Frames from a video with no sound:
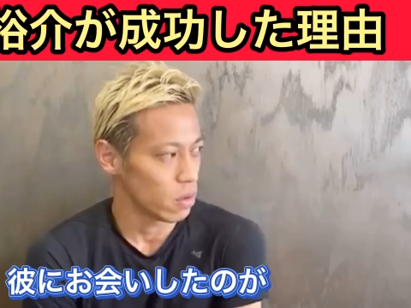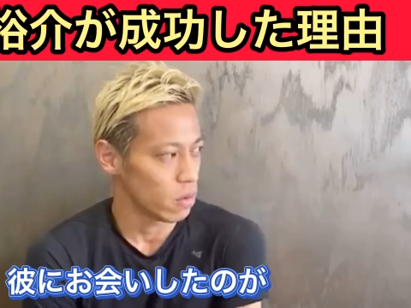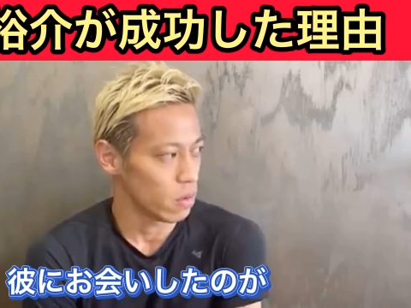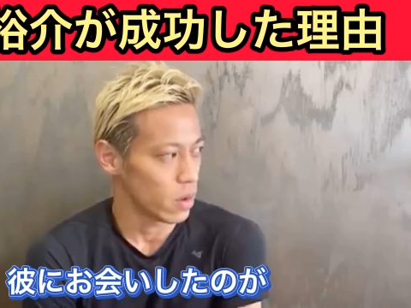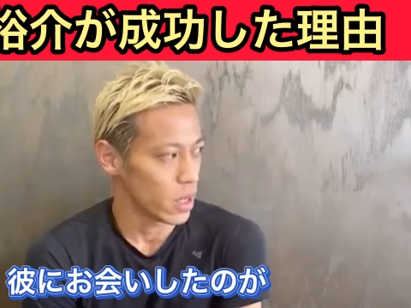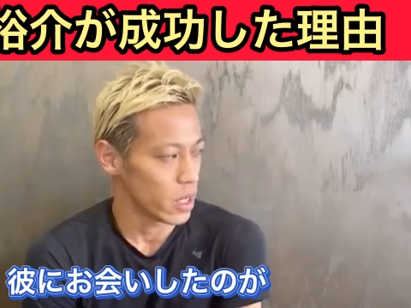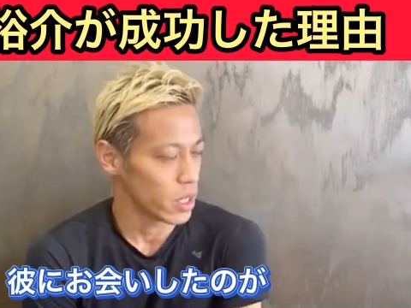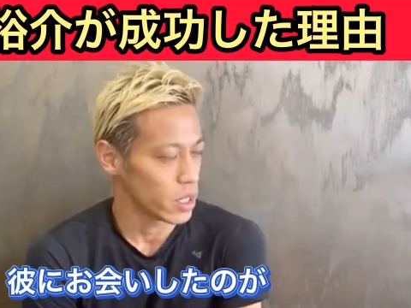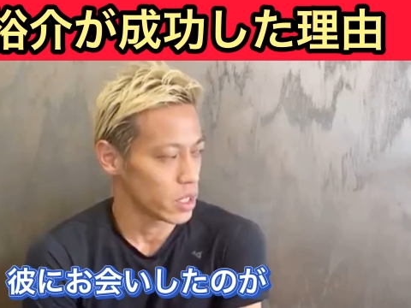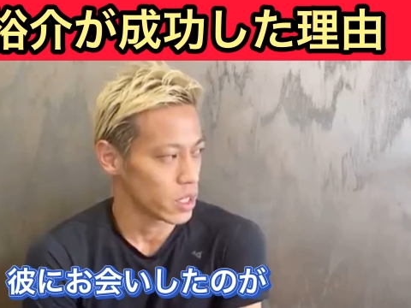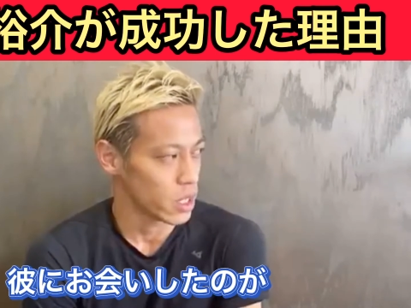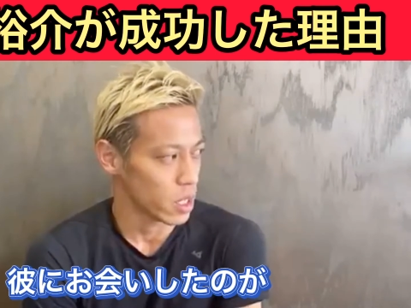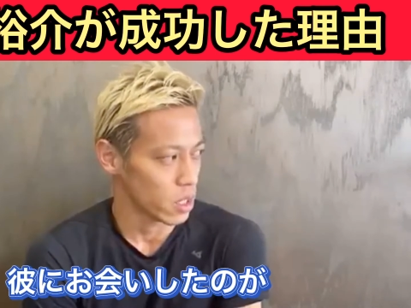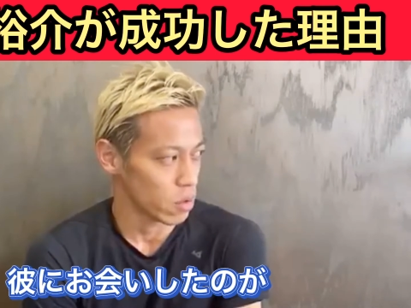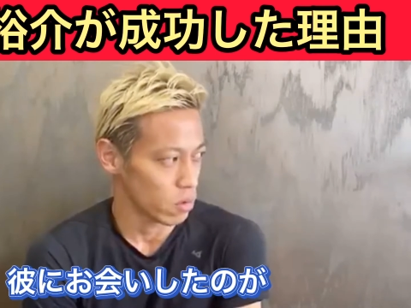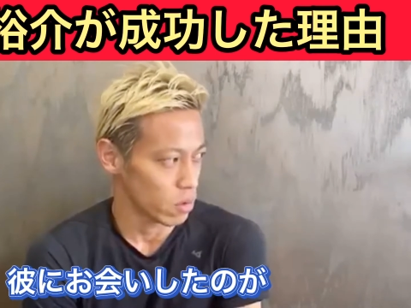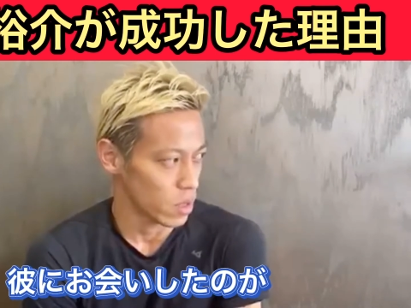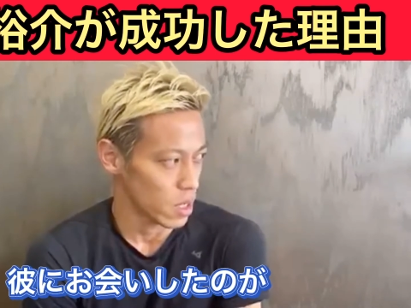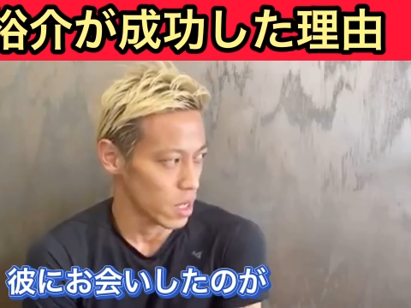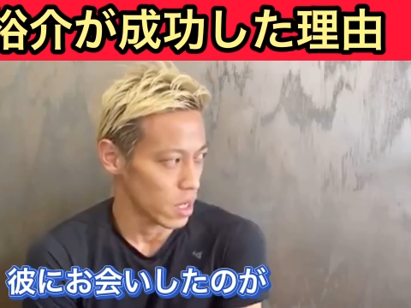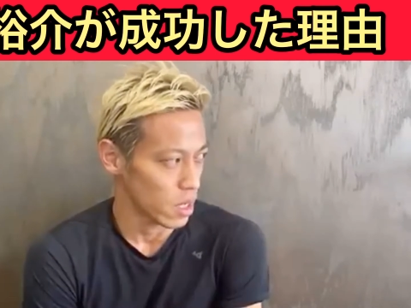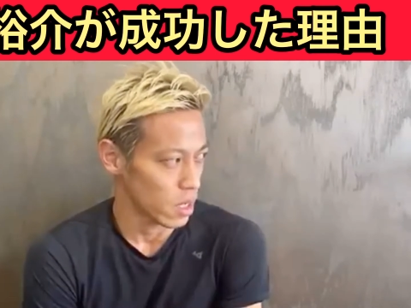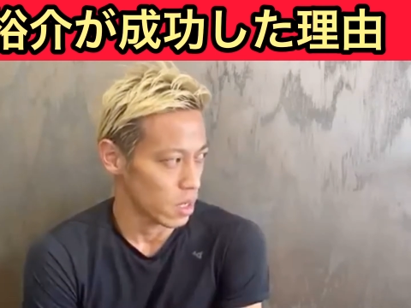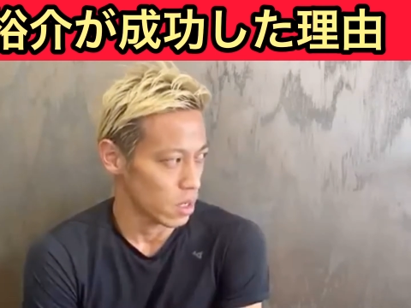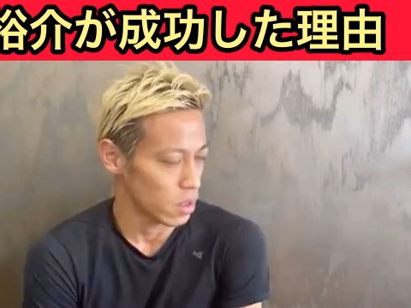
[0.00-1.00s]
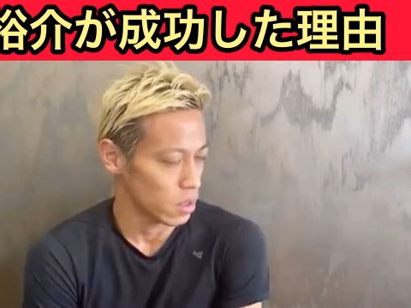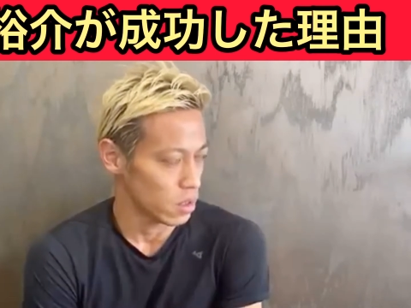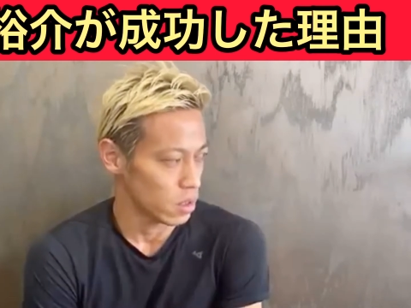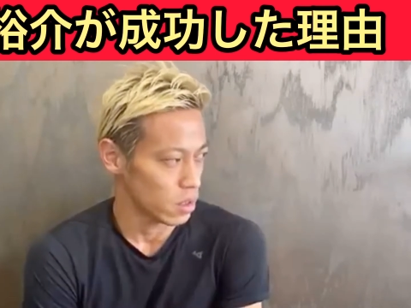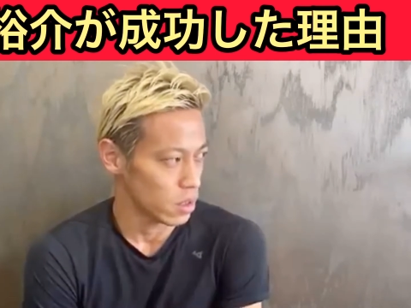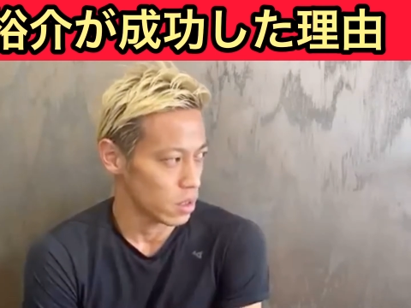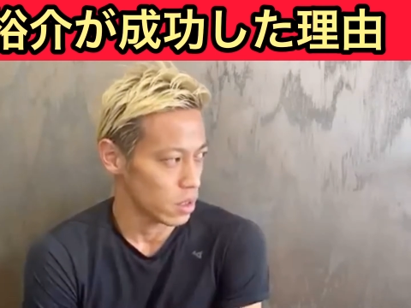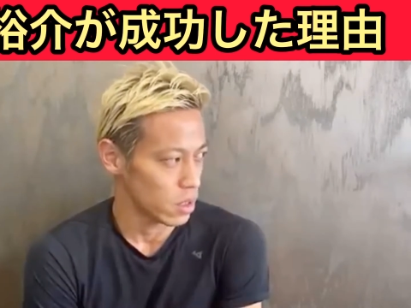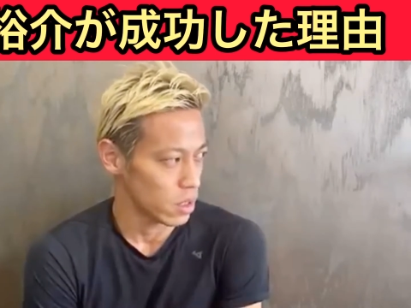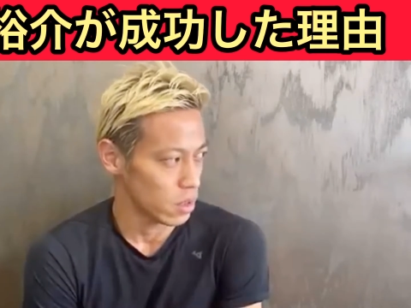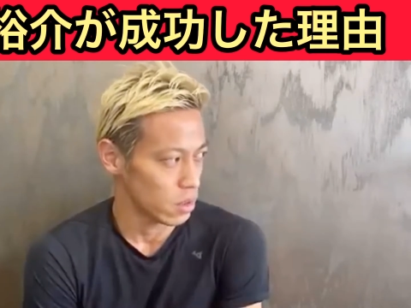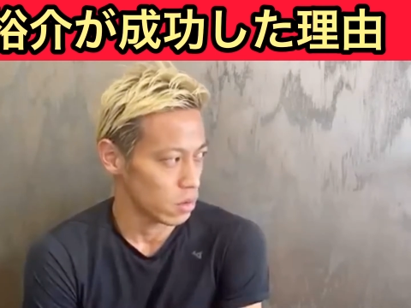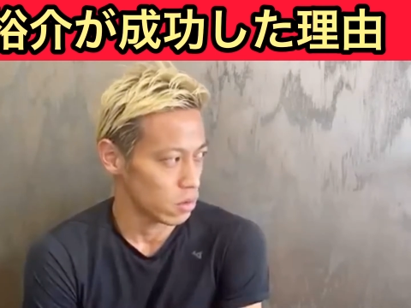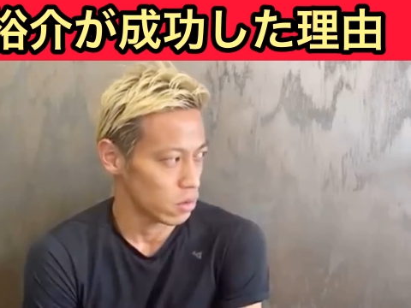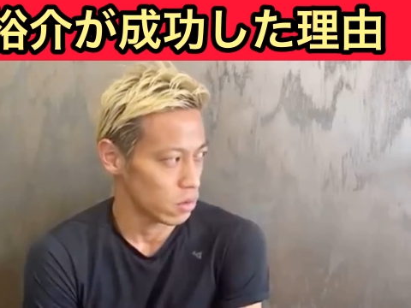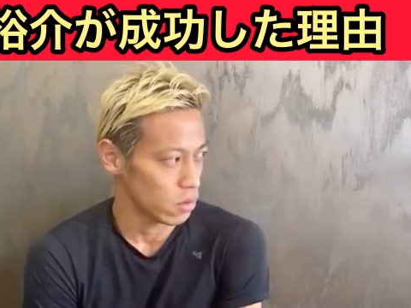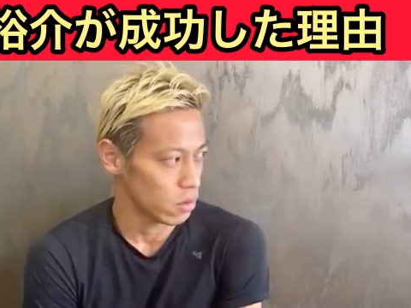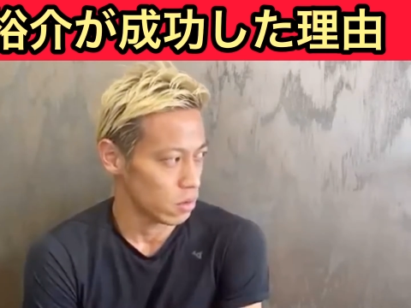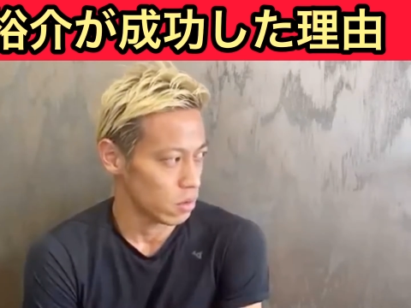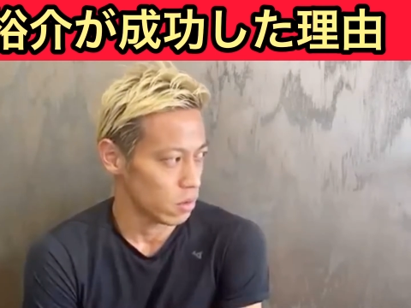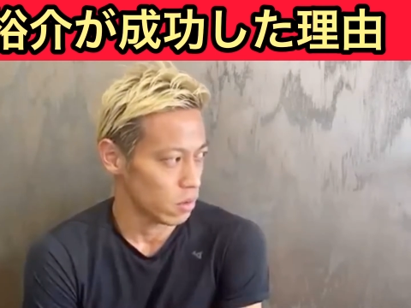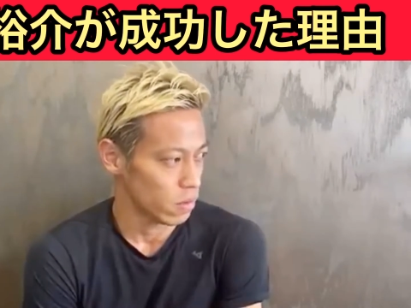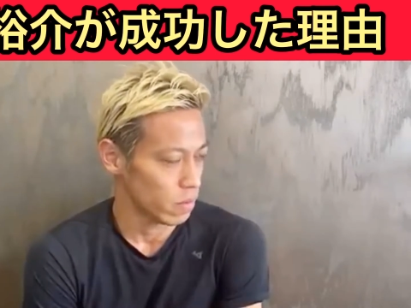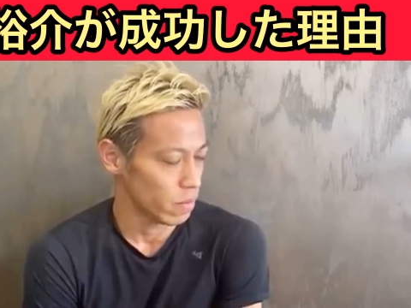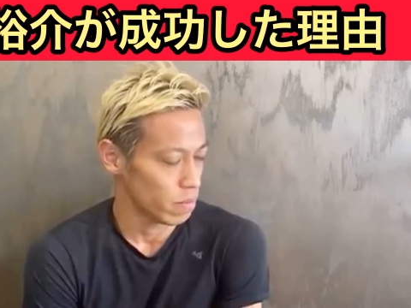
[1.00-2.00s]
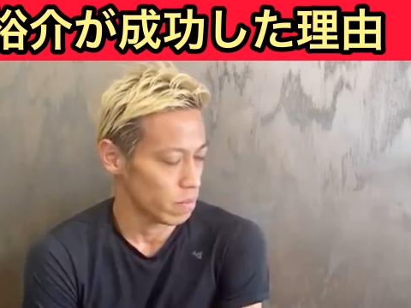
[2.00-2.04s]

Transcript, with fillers: お会いしたのがあの